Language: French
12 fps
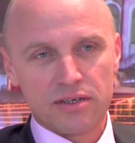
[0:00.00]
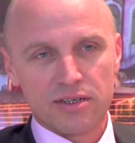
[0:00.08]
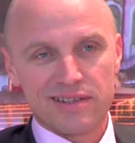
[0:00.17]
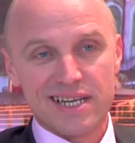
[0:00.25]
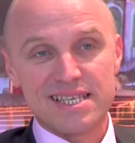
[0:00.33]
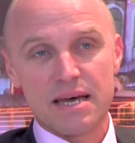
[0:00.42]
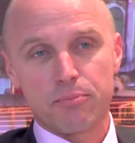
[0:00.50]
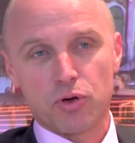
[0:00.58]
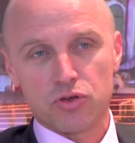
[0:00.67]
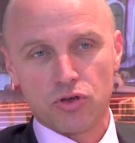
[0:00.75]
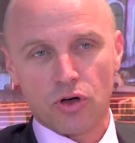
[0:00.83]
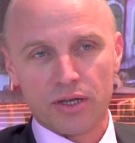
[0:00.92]
euh, très
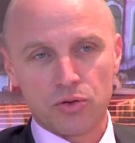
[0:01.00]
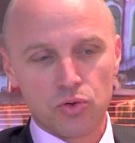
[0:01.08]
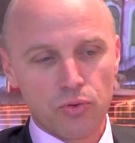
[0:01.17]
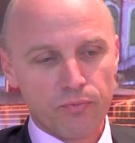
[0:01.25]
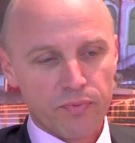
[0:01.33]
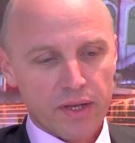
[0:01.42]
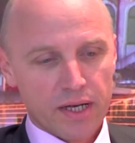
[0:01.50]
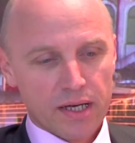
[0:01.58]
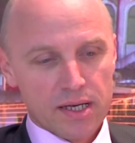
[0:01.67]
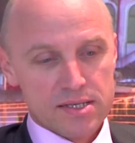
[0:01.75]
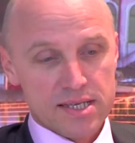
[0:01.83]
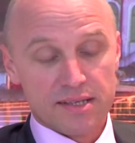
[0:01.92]
importants à nous.
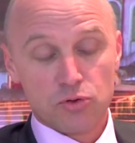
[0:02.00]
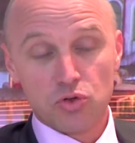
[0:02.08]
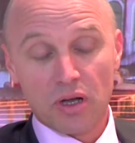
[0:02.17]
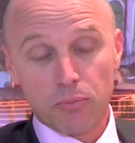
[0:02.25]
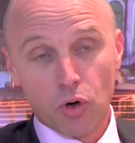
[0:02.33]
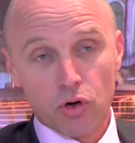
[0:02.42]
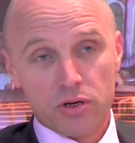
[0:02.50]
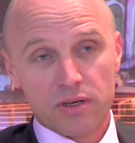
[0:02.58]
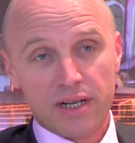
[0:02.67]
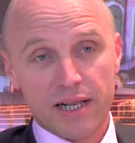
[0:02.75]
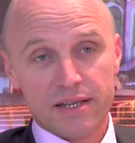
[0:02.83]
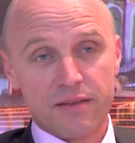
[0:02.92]
C'est tout d'abord
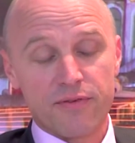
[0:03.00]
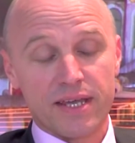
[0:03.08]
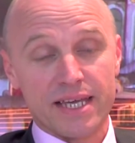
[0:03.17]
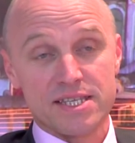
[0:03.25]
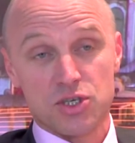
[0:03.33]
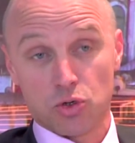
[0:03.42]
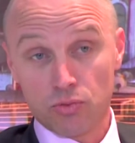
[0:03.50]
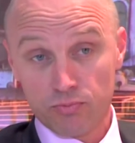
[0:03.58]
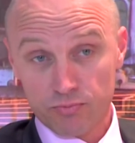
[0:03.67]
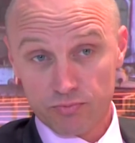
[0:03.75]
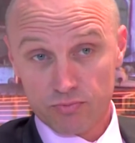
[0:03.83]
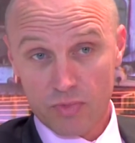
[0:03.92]
l'électrification.
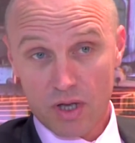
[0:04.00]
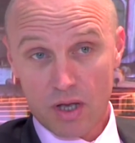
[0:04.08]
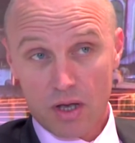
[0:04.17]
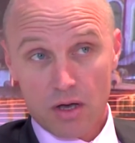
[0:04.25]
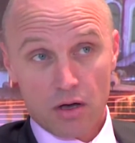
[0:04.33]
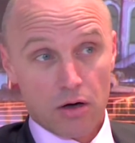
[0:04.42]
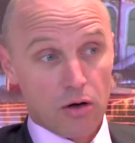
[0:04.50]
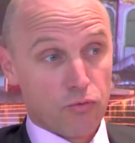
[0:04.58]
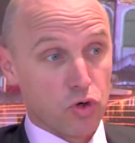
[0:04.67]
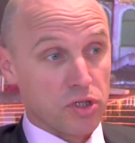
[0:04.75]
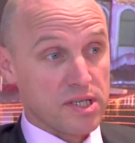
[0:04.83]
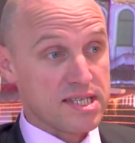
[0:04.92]
Euh,
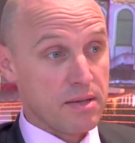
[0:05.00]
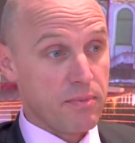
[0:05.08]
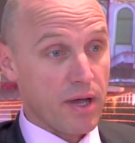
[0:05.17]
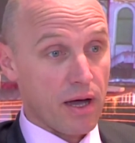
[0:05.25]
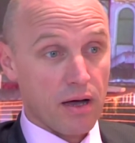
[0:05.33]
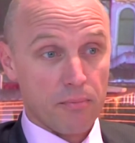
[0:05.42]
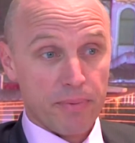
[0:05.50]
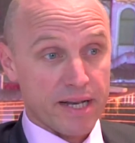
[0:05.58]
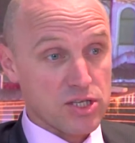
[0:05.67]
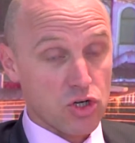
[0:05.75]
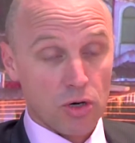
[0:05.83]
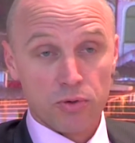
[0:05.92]
vous connaissez bien, par
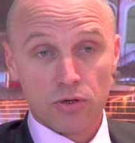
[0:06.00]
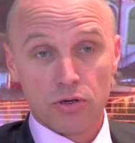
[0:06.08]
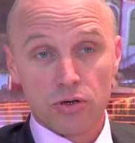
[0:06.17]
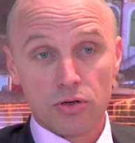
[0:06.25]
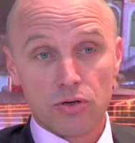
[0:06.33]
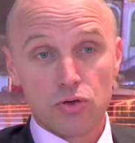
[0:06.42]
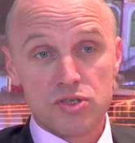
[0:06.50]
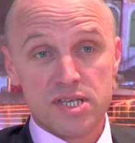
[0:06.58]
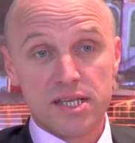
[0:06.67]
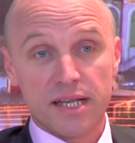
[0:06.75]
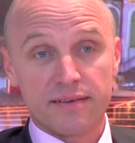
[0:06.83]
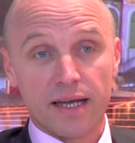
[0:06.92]
exemple,
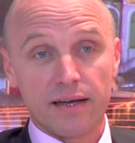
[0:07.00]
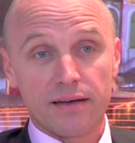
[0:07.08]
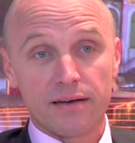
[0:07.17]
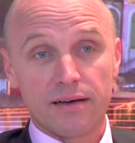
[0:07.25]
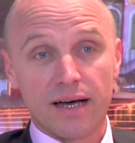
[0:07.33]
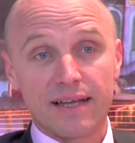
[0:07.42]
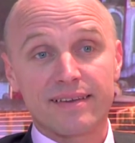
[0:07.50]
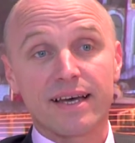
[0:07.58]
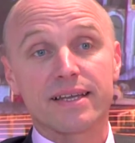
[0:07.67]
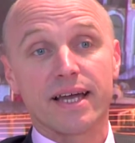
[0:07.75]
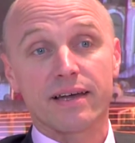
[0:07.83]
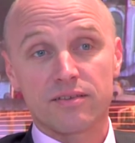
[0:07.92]
l'usine Atta euh,
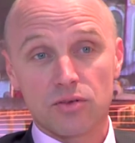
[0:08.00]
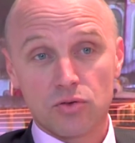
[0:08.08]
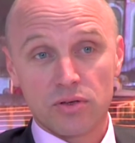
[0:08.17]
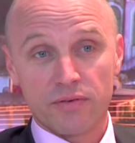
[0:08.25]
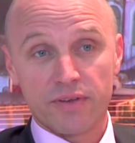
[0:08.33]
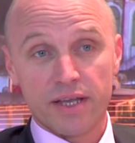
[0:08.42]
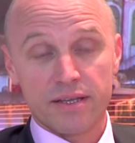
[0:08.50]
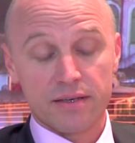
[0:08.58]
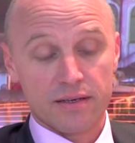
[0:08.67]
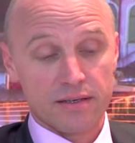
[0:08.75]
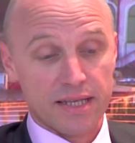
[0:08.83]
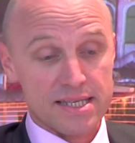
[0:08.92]
Adart qu'on vient
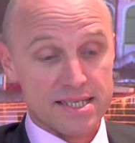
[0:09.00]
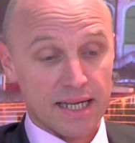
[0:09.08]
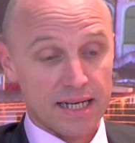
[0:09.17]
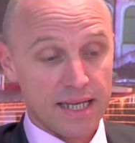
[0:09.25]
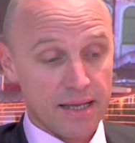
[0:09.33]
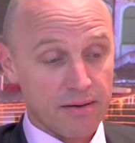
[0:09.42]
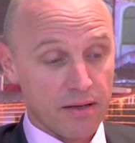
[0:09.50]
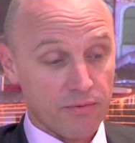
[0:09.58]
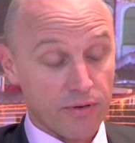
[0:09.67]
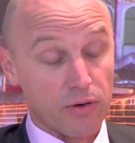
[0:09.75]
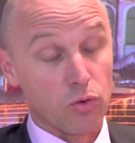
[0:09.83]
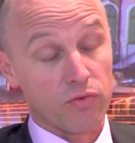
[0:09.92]
d'installer,
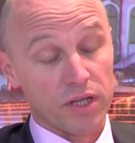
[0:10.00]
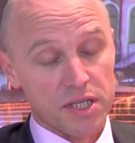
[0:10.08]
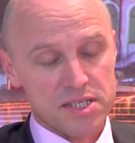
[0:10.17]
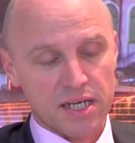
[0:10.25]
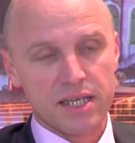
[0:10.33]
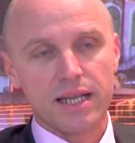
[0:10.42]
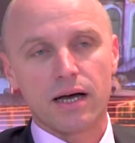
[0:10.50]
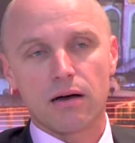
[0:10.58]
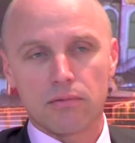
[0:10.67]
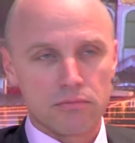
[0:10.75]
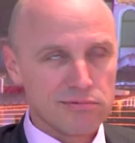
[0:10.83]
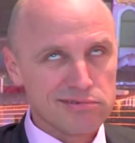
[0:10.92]
enfin qu'on vient d'installer il y a
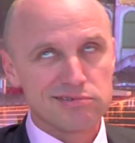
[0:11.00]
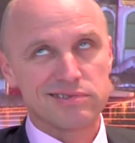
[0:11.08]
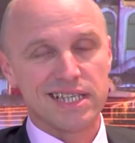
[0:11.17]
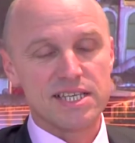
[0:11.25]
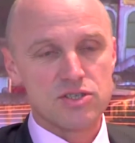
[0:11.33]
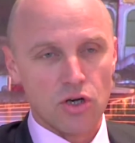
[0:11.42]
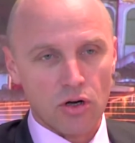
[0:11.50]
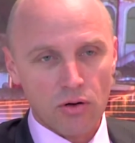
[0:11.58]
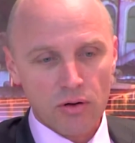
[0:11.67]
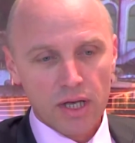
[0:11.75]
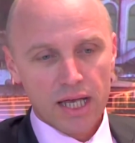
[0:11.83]
10 ans,